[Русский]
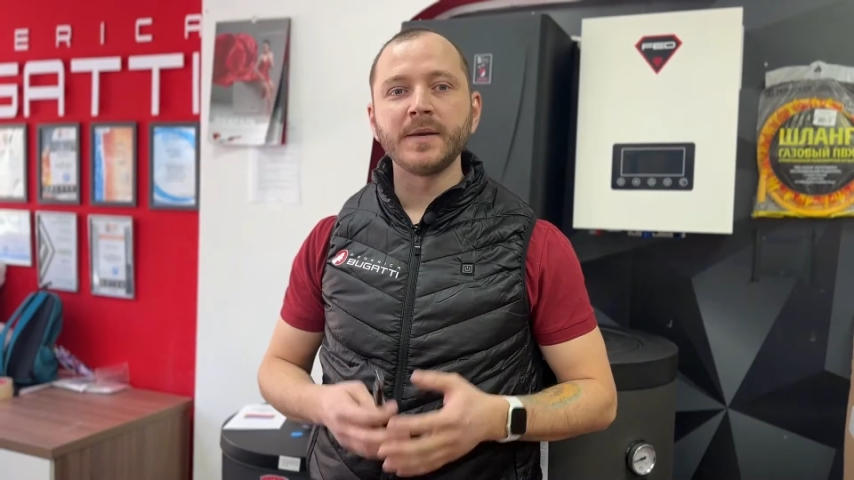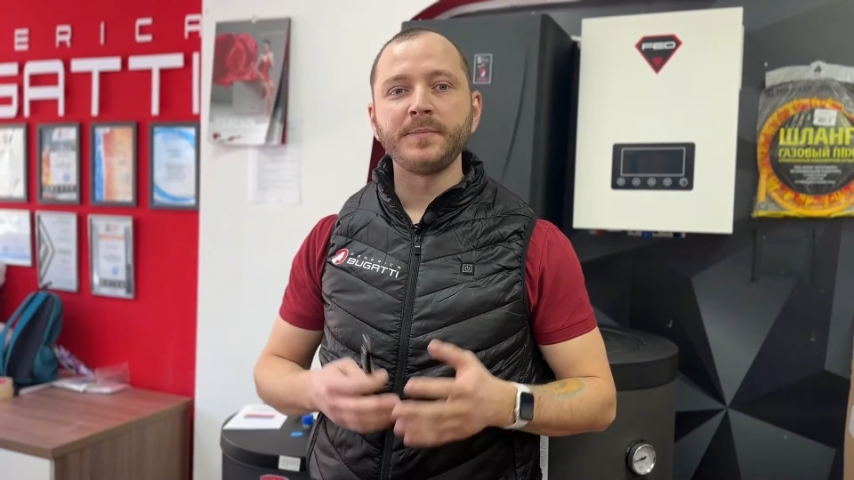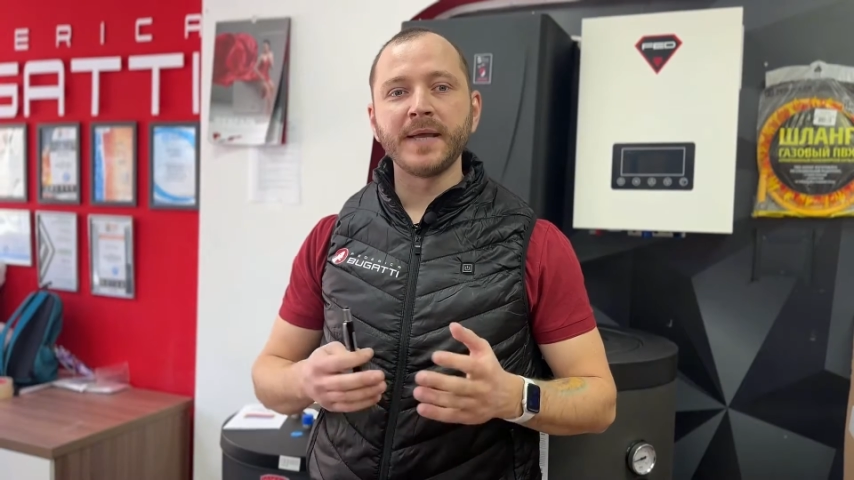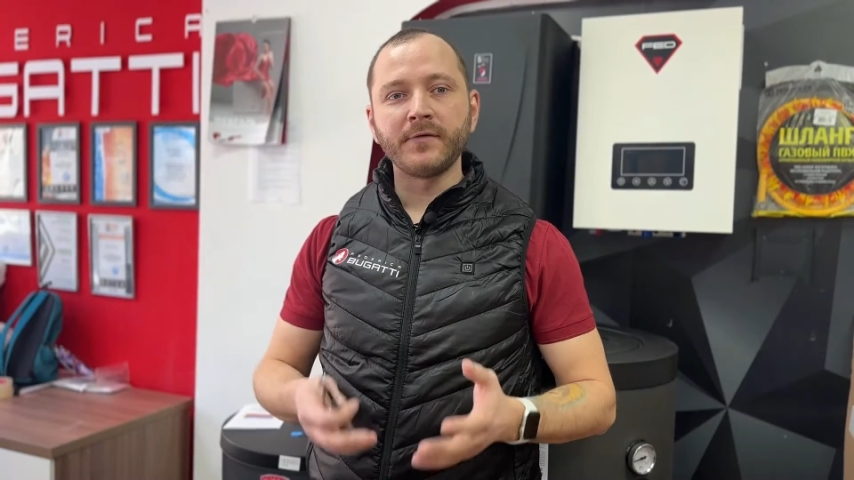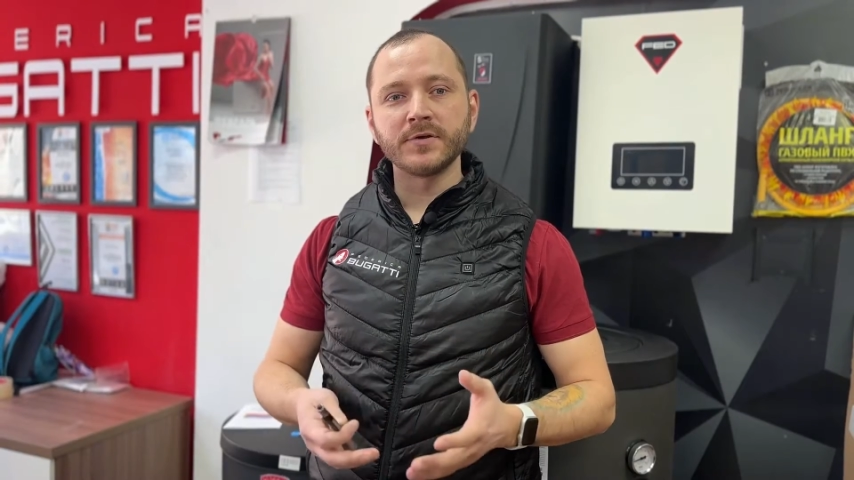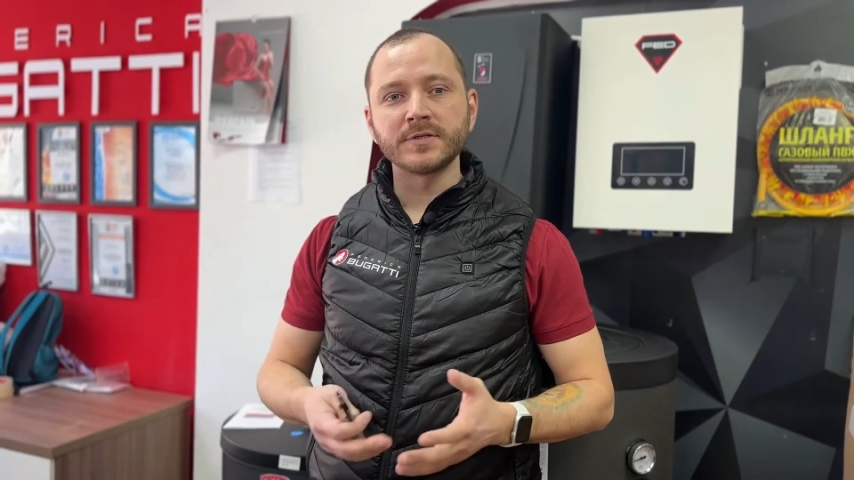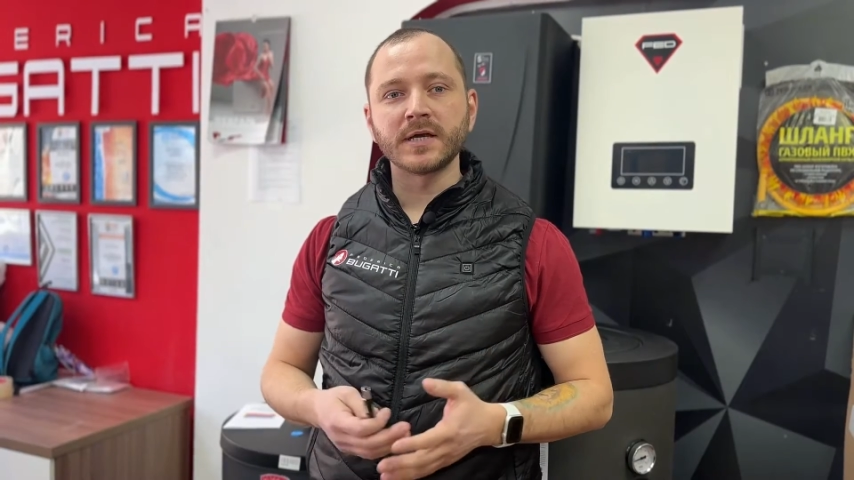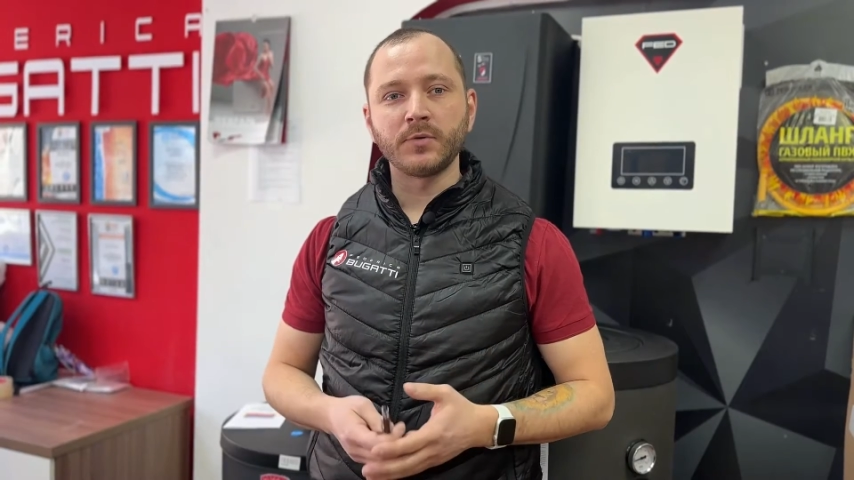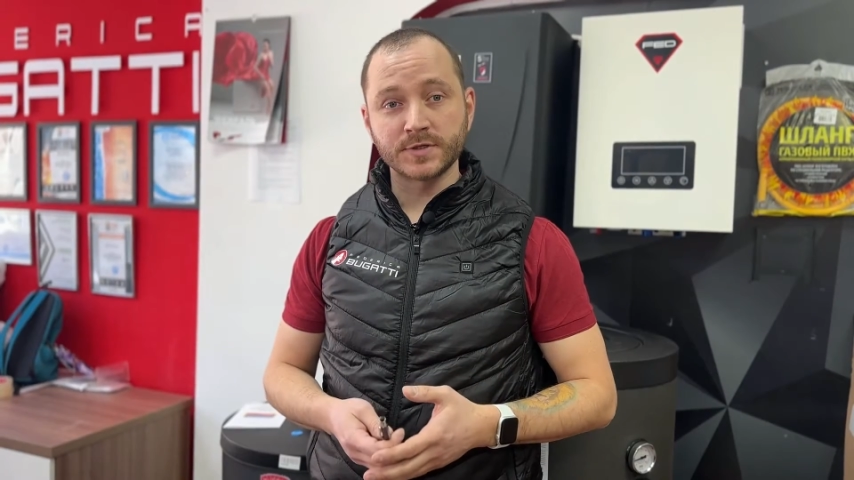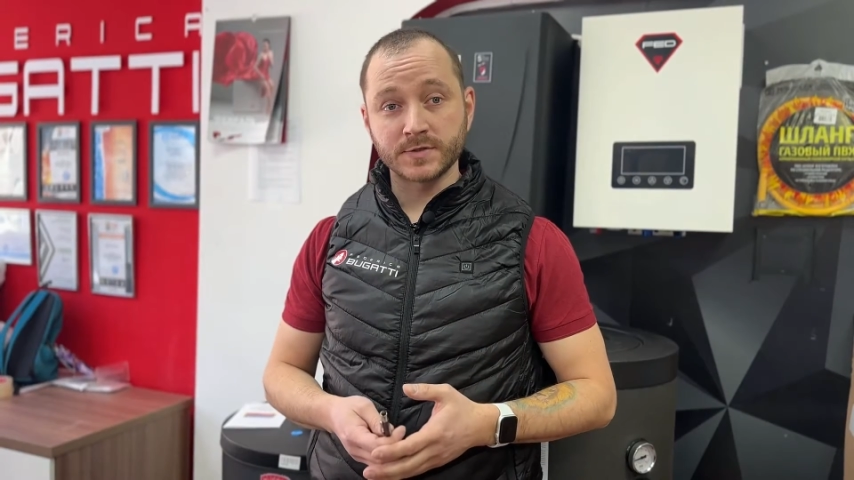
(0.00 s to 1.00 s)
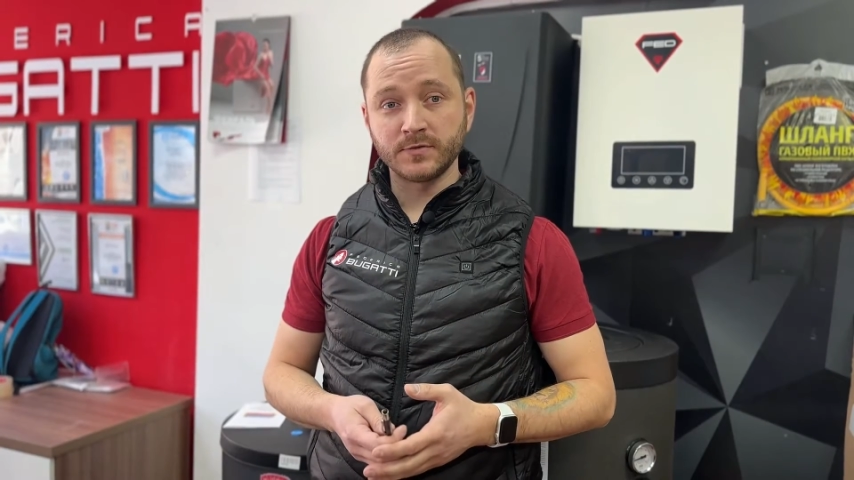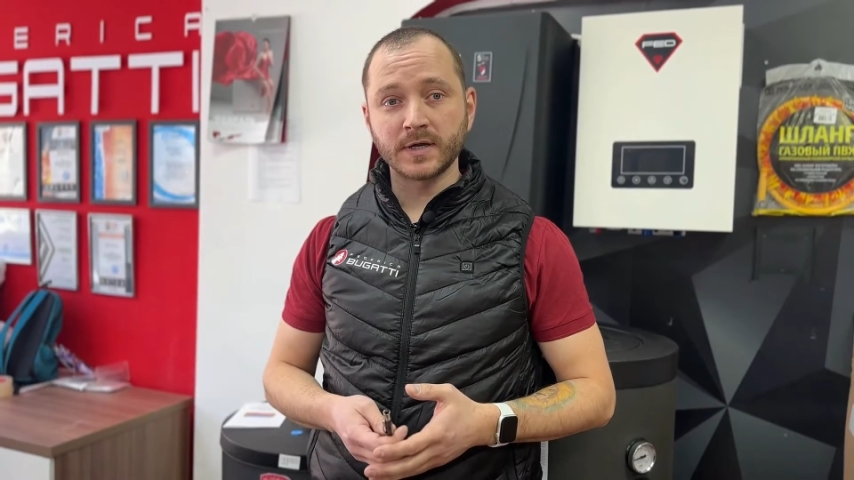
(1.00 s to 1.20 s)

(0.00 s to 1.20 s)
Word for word: переводят работу своего